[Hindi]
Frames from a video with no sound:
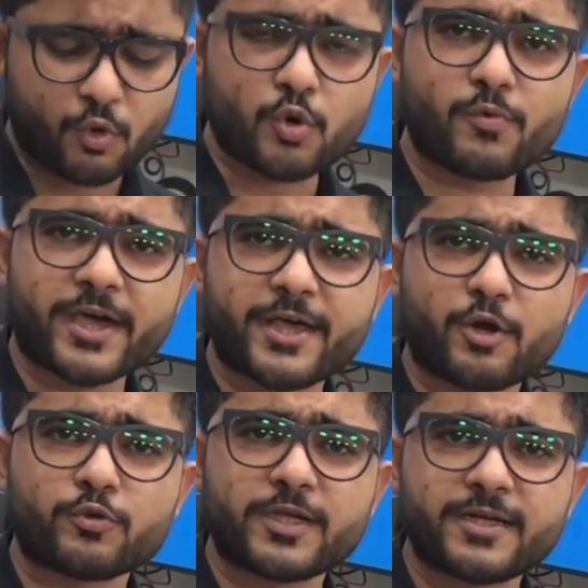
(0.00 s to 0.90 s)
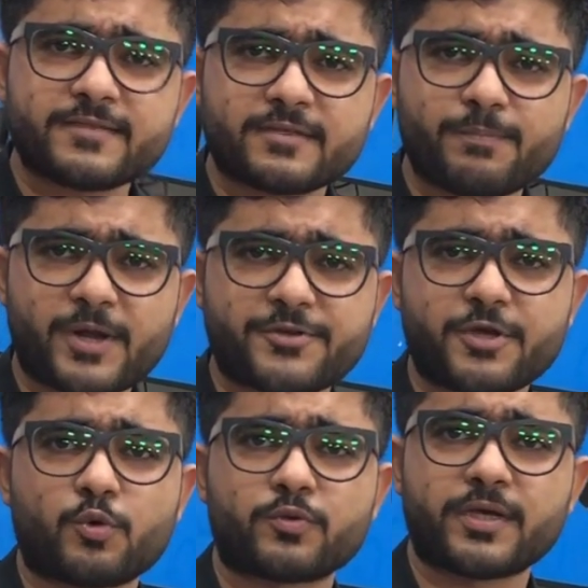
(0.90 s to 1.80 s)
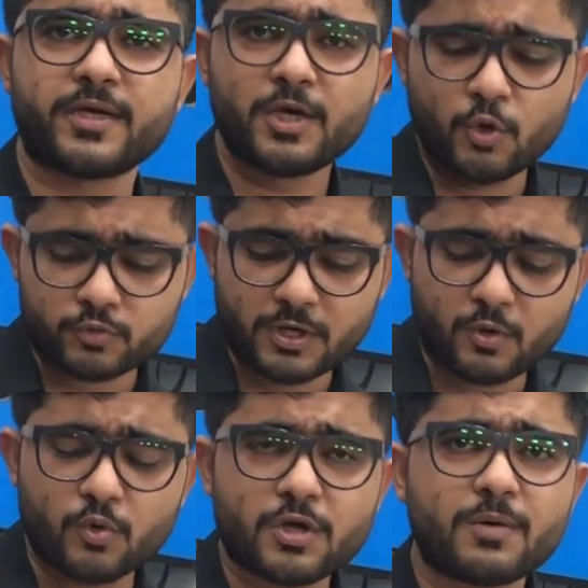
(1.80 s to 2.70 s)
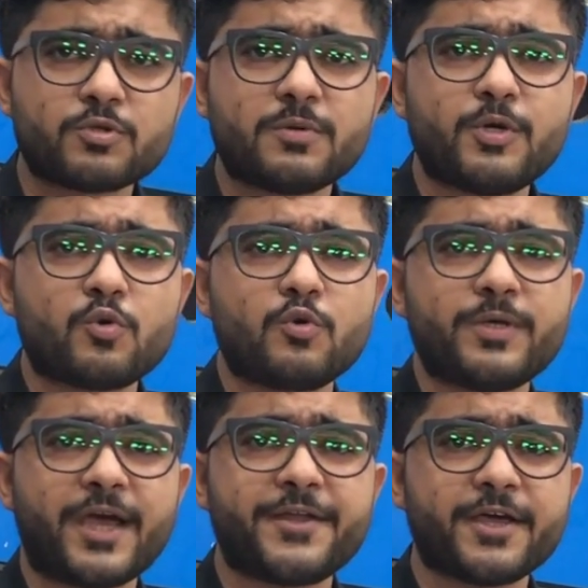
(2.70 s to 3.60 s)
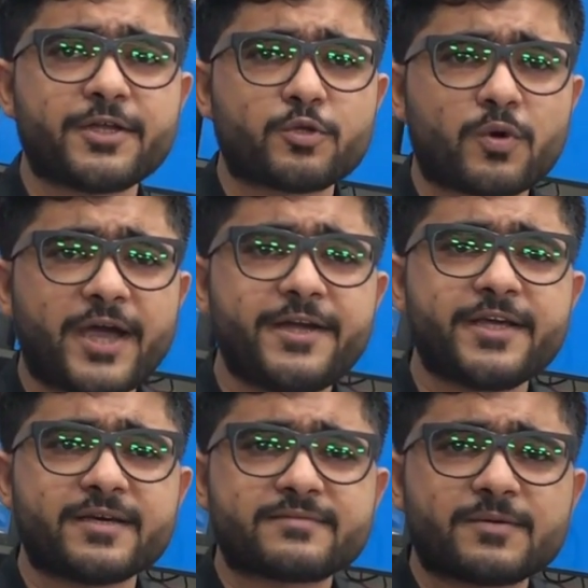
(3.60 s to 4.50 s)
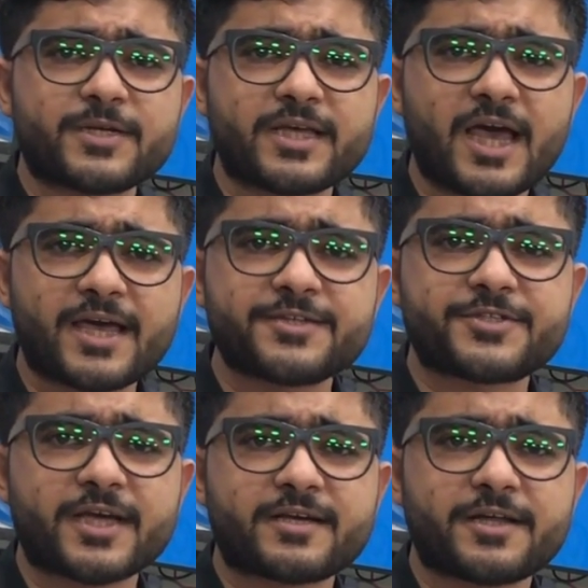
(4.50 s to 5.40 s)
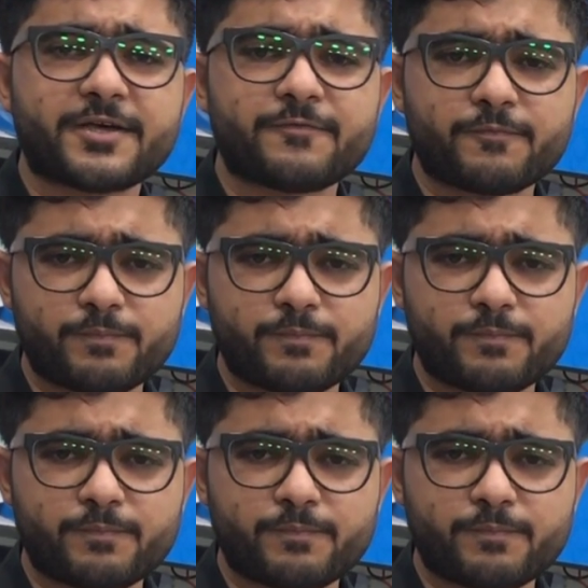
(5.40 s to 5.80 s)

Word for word: कोड वगैरह होते हैं ना इसके प्रेशर होते हैं उसका कोड का मुझे बिल्कुल भी आइडिया नहीं तो काइंडली कस्टमर यहाँ आए चेक करें